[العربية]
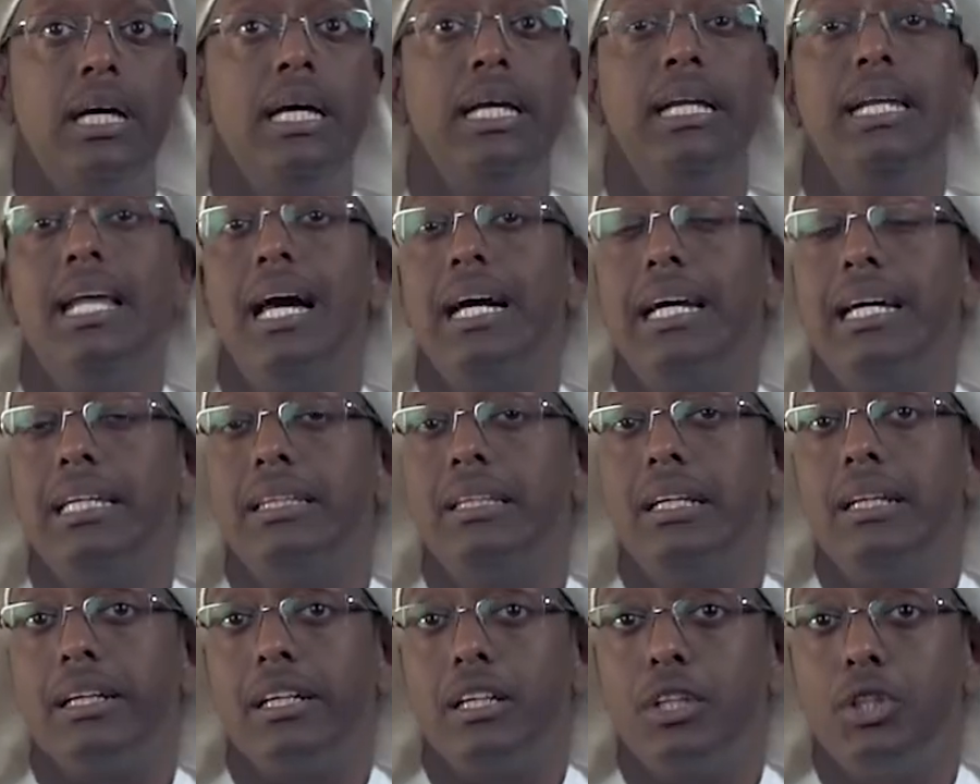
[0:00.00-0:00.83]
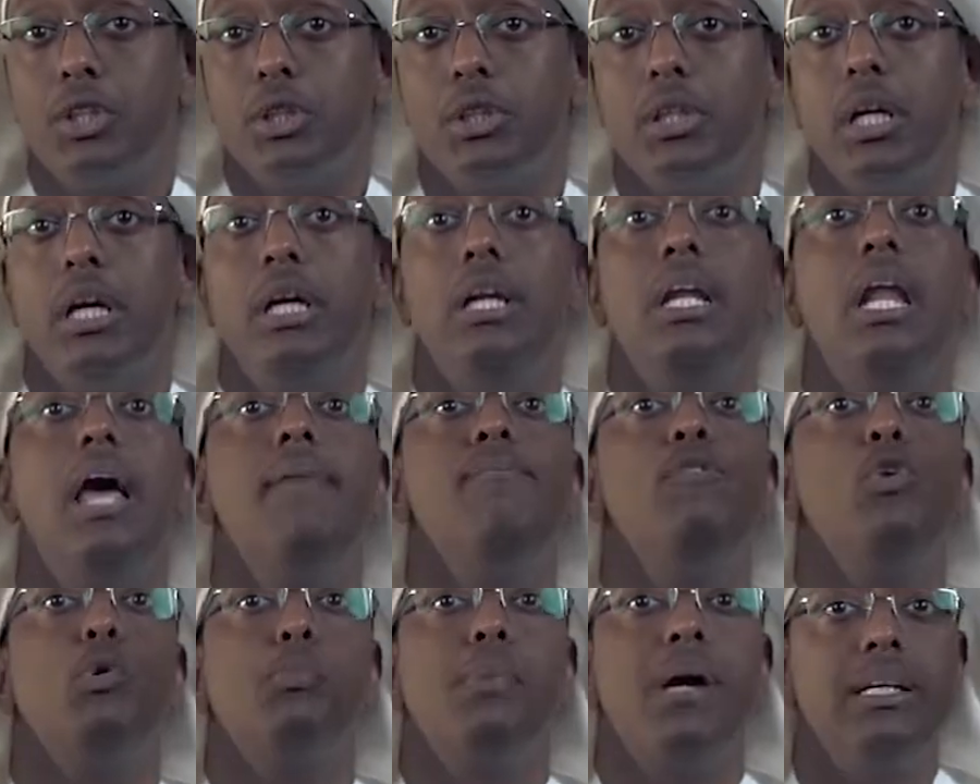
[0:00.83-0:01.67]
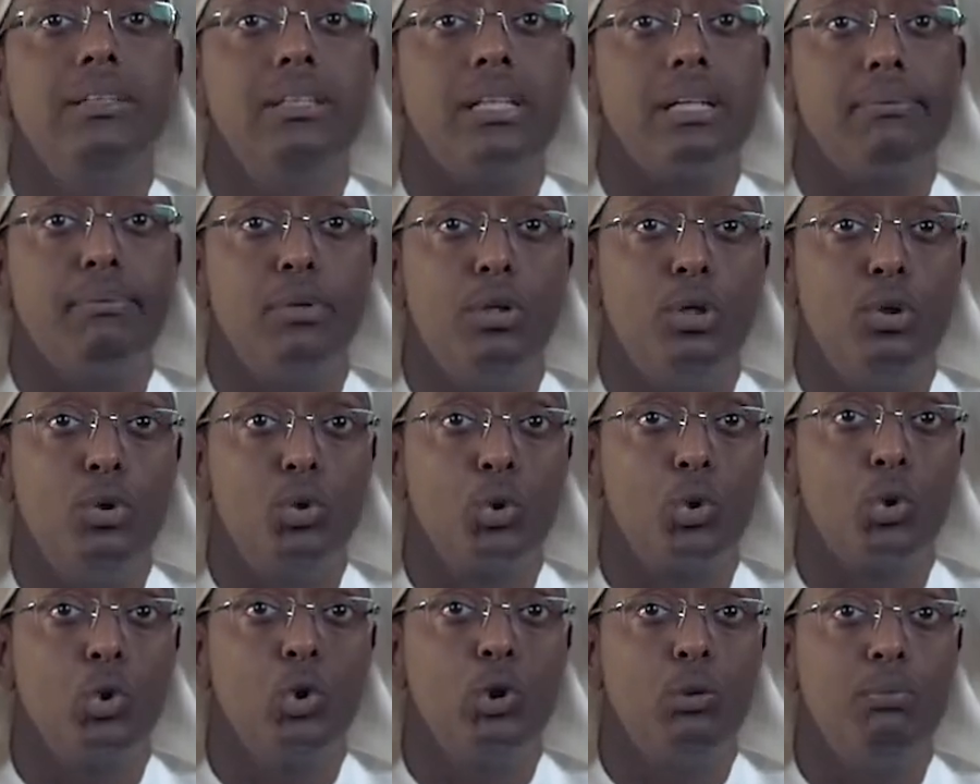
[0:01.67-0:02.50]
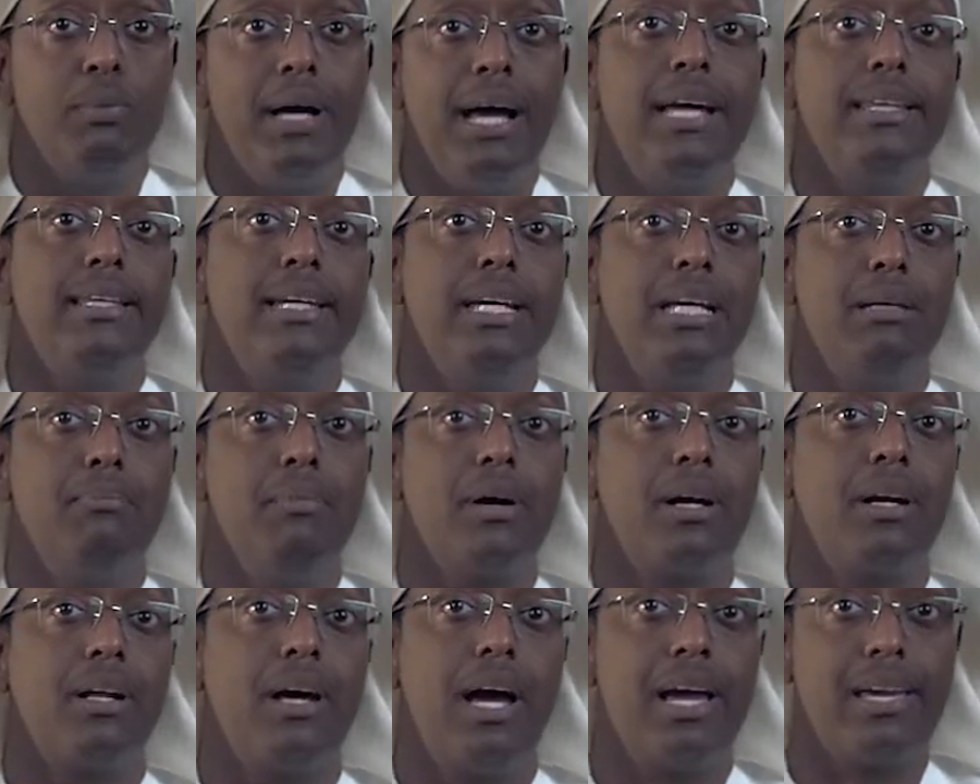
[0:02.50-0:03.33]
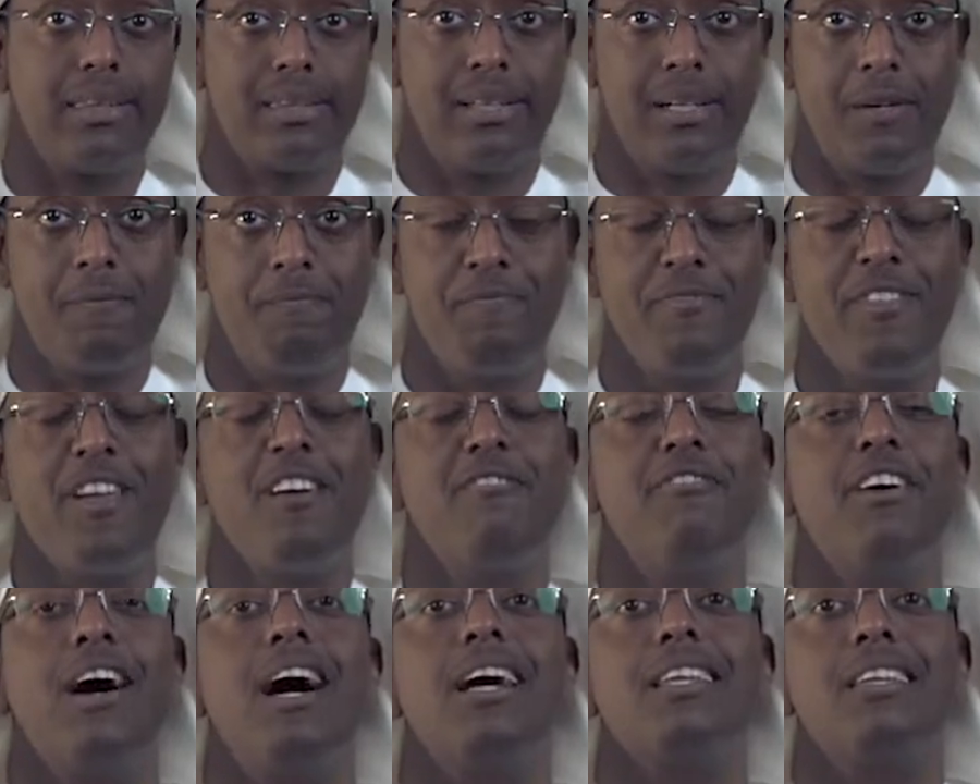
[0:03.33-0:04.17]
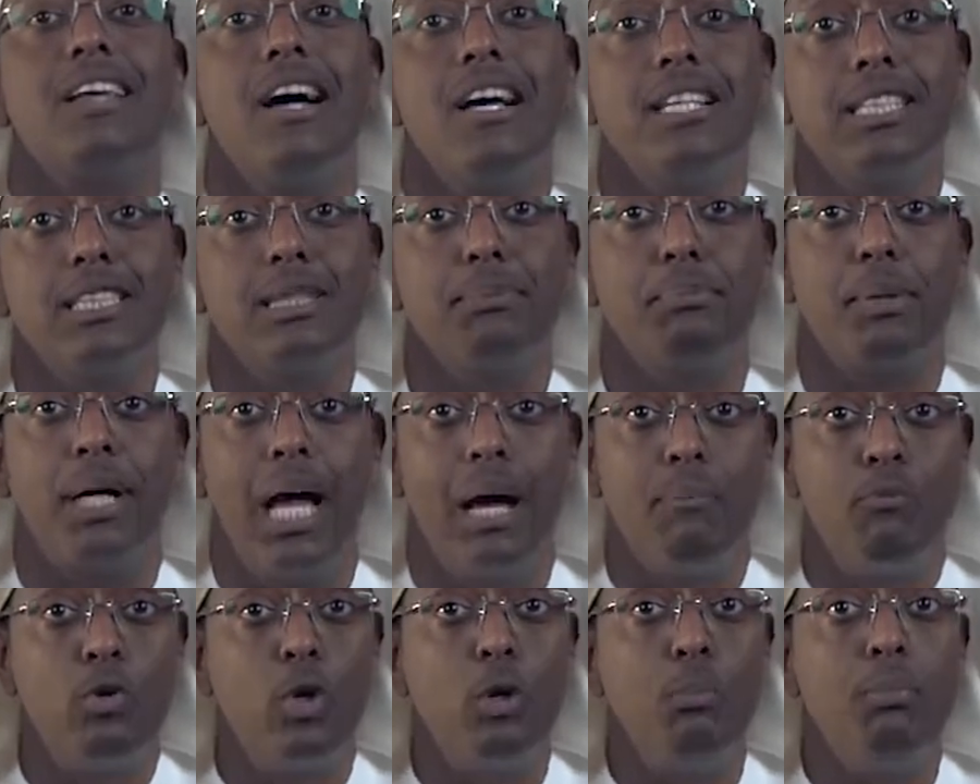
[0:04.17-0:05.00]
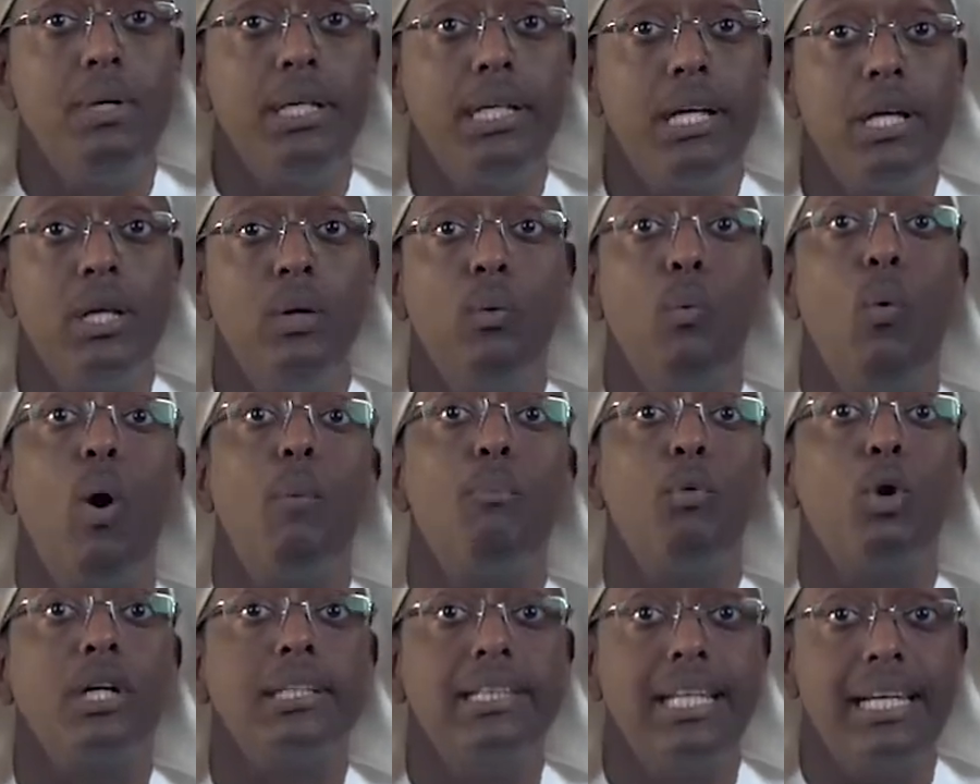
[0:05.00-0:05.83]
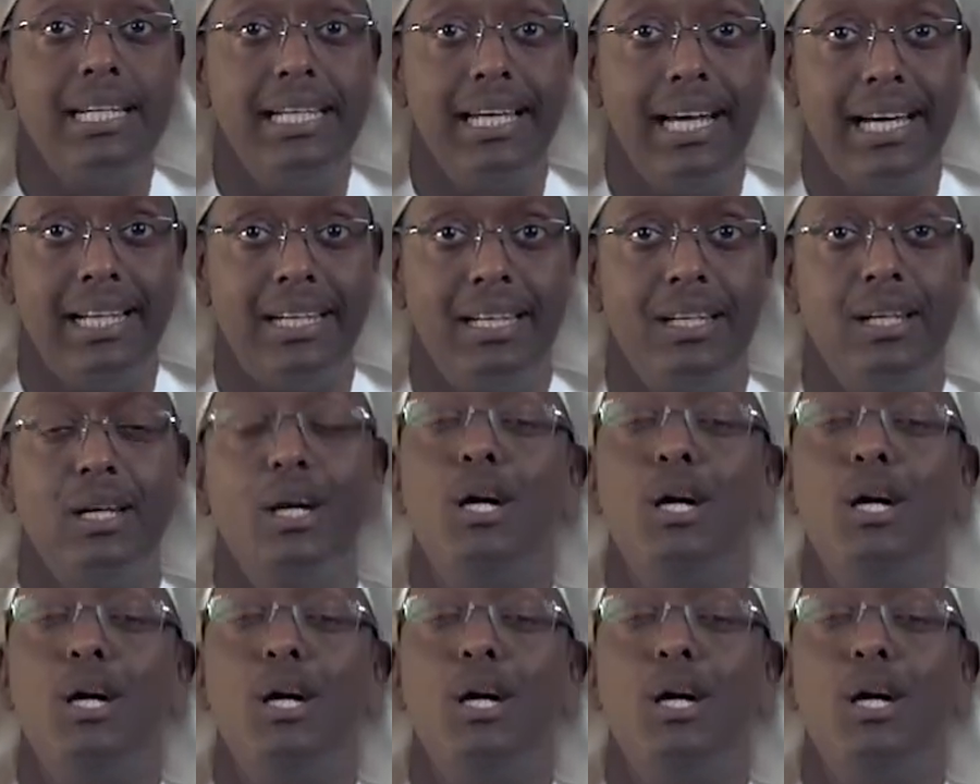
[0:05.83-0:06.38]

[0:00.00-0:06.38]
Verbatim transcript: لكن القرش لم يبادر بالهجوم هذه المرة أيضا فقد أصبح مؤمنا ومقتنعا